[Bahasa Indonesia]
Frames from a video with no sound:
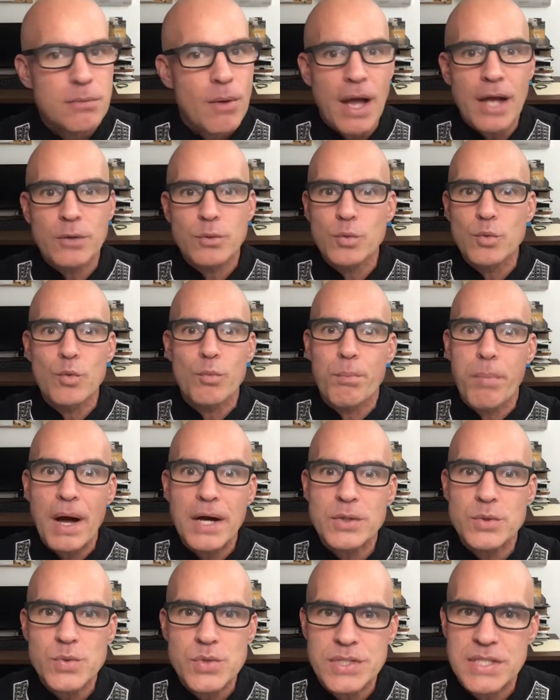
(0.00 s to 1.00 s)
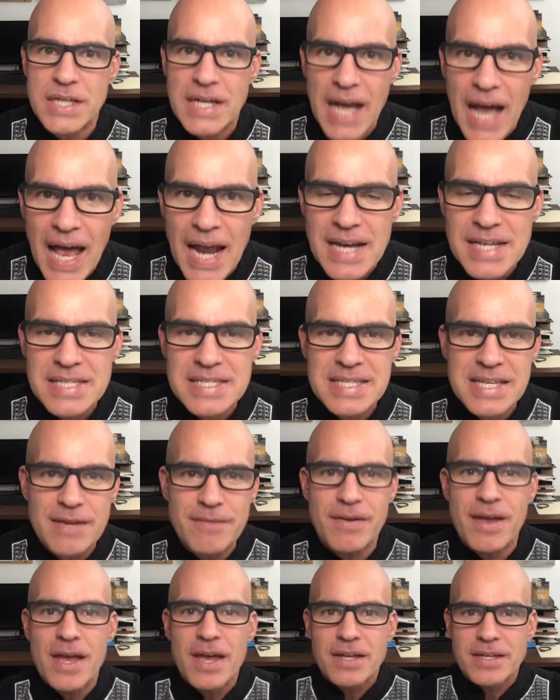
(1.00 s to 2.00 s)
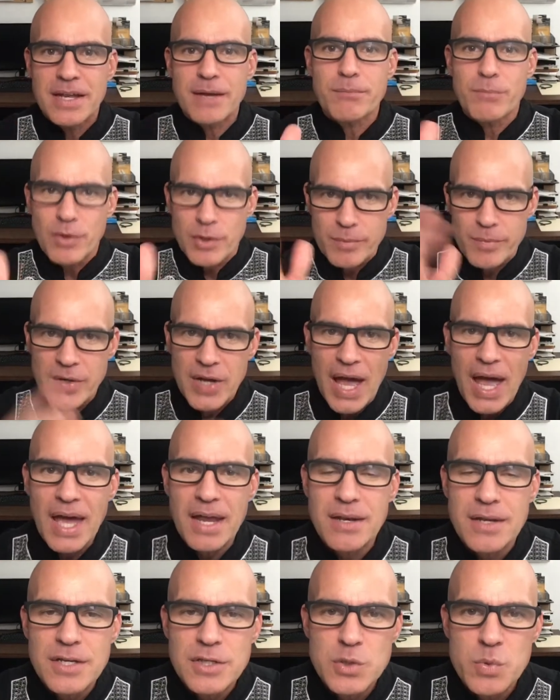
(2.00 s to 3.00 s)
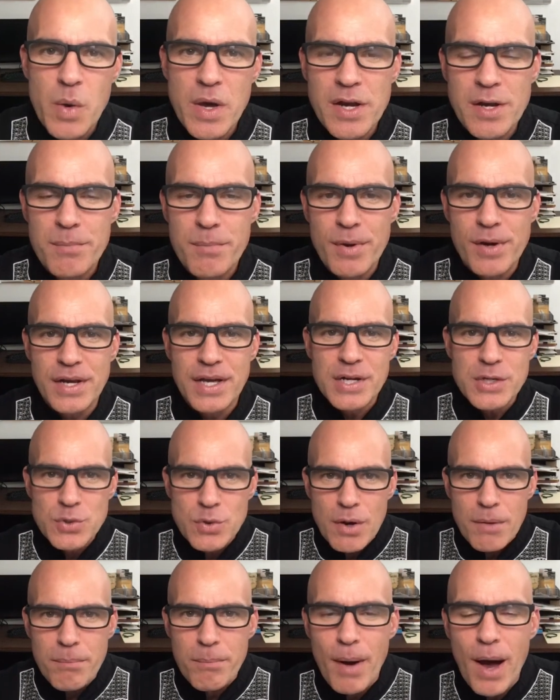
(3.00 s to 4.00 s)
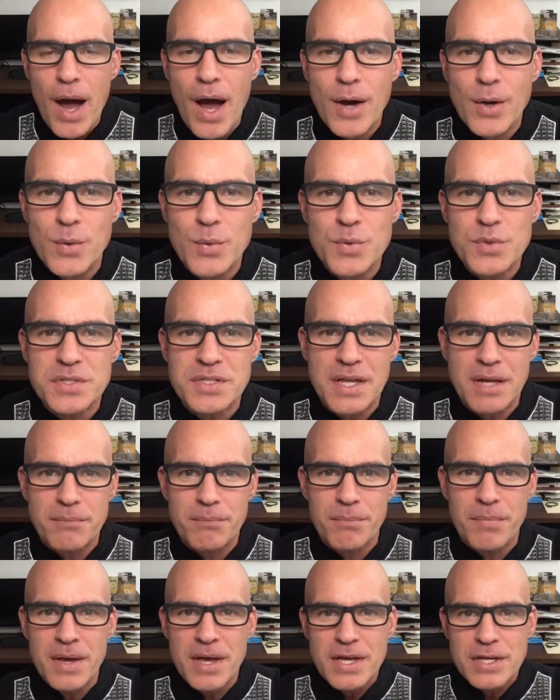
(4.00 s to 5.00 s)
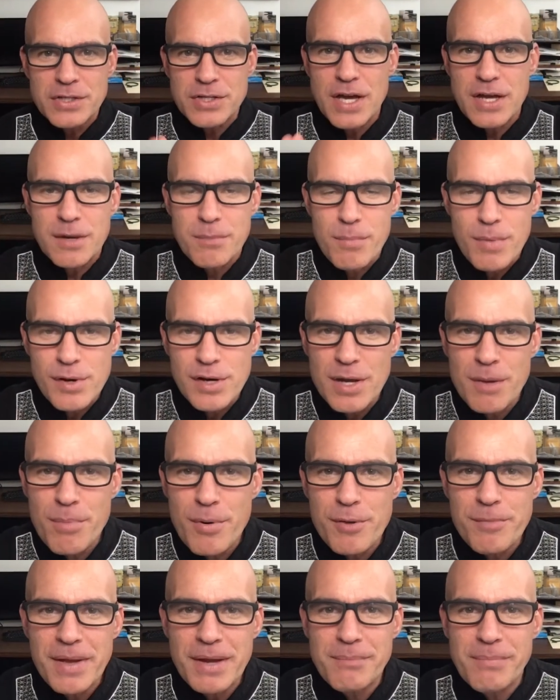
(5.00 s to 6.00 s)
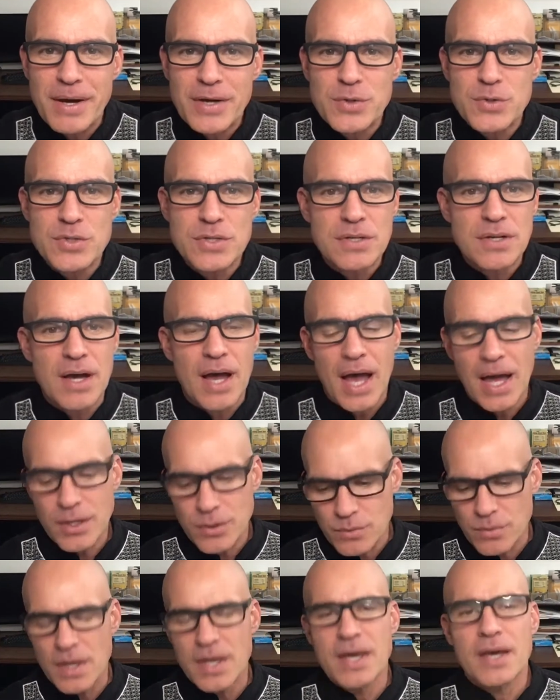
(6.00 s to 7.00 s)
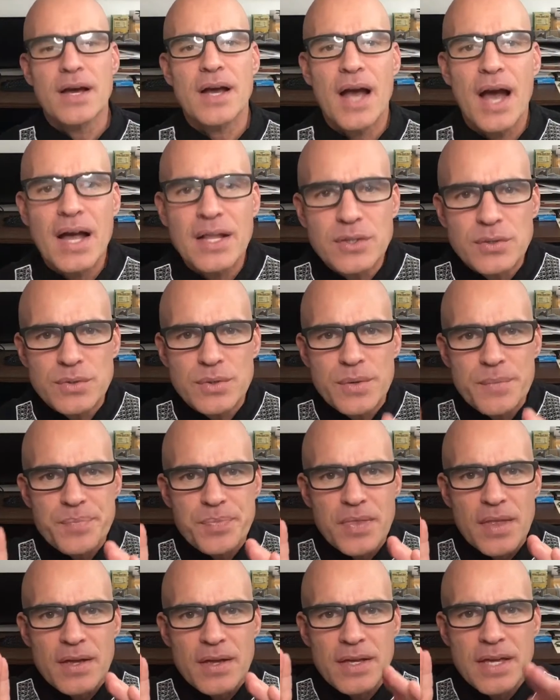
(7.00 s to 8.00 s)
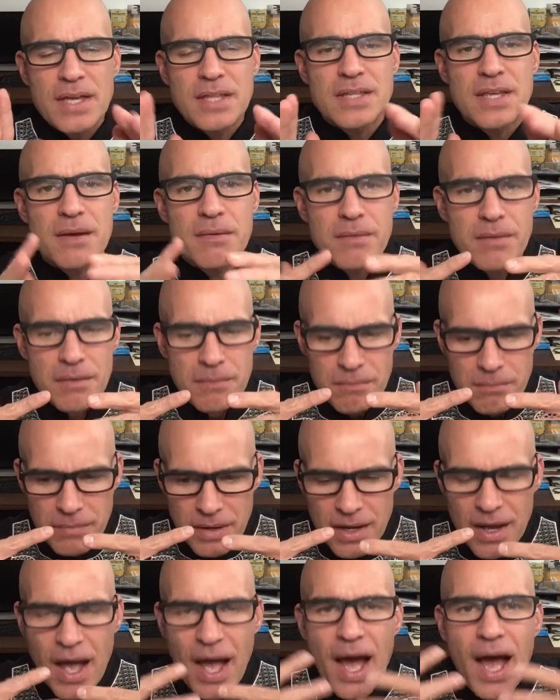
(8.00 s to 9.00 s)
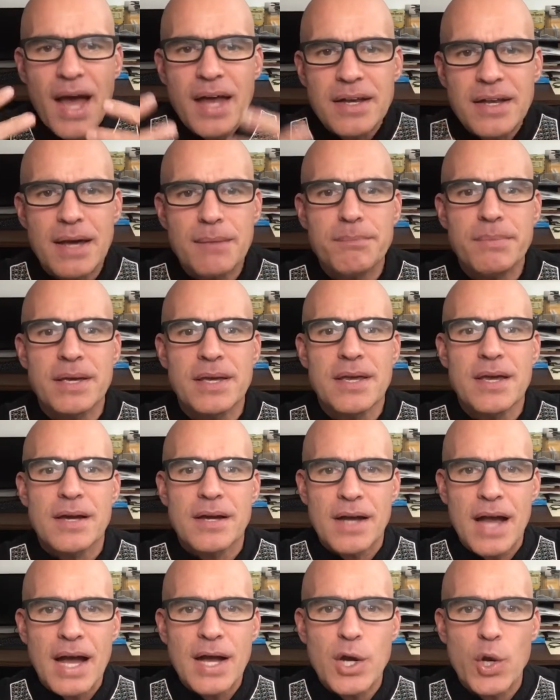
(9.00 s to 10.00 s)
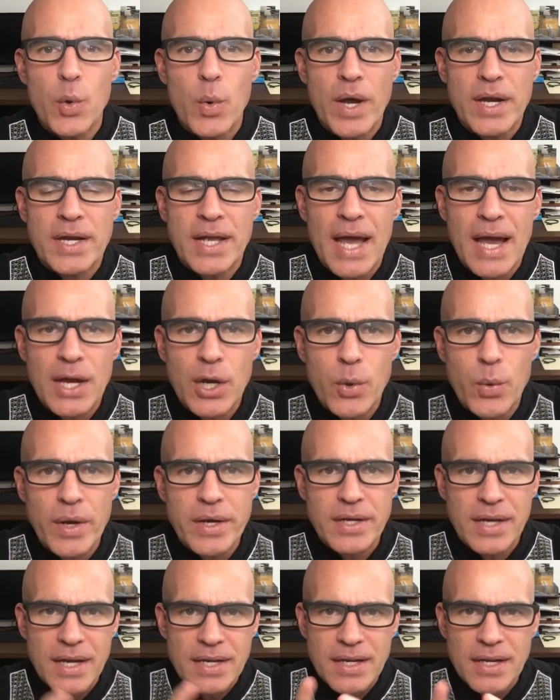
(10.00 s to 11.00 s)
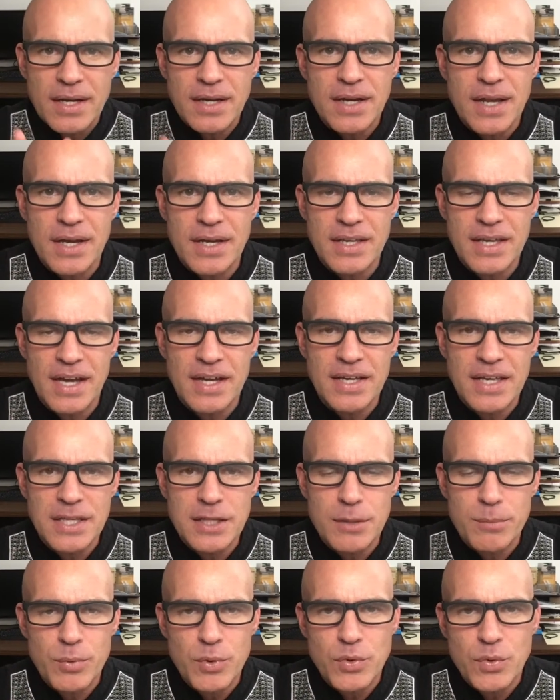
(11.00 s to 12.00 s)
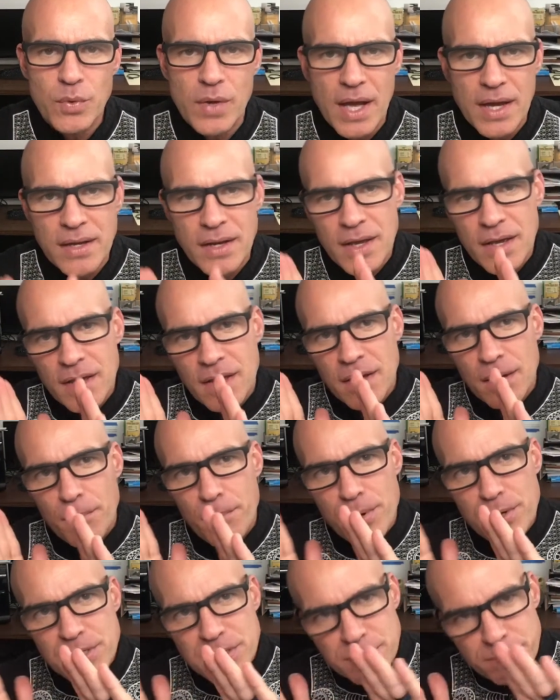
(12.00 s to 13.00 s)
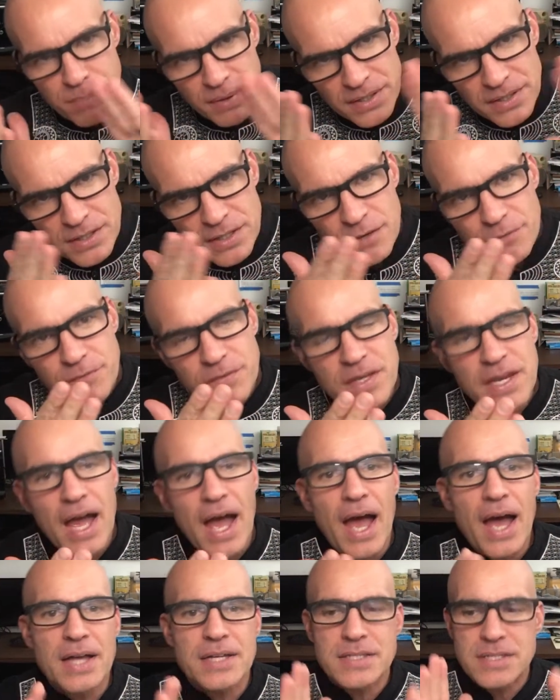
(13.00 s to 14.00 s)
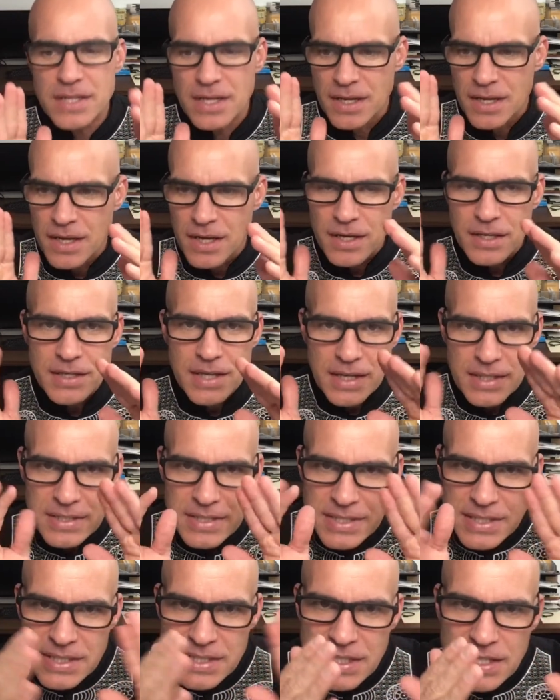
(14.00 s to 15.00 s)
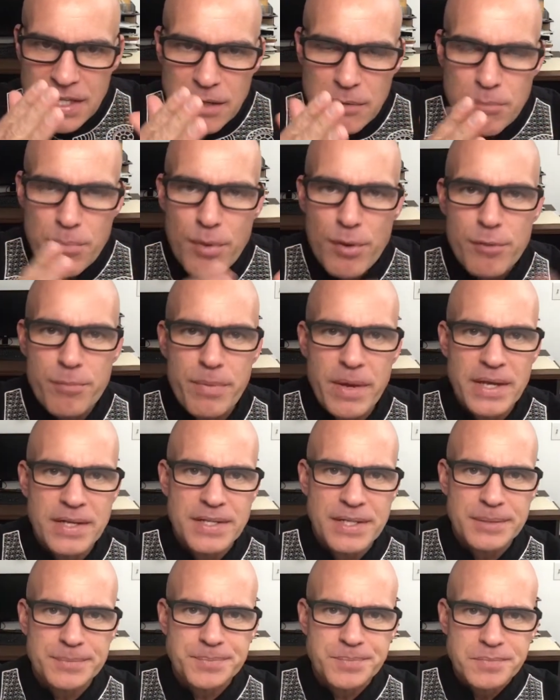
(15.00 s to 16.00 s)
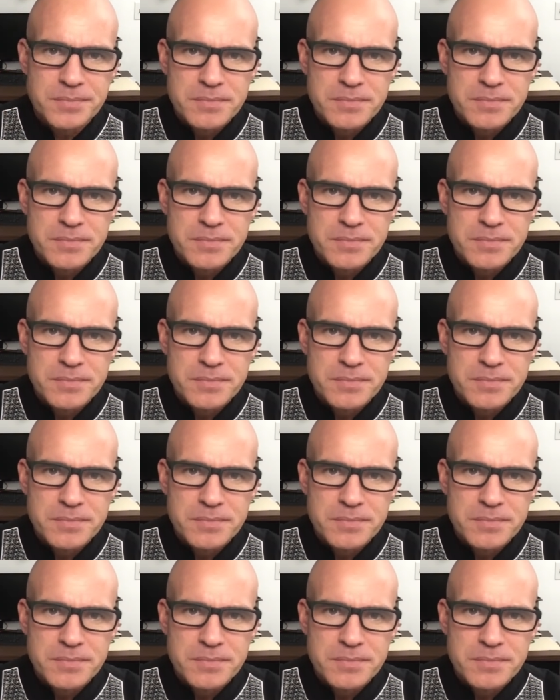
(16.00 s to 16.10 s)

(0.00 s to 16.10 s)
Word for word: waduh bagus sekali Steve. Dan mudah-mudahan suara mereka juga bagus dan cara mereka bermain bagus juga. Aduh, kalau kita menghadapi gangguan-gangguan kadang-kadang yang kita butuhkan perspektifnya aja yang sedikit berbeda.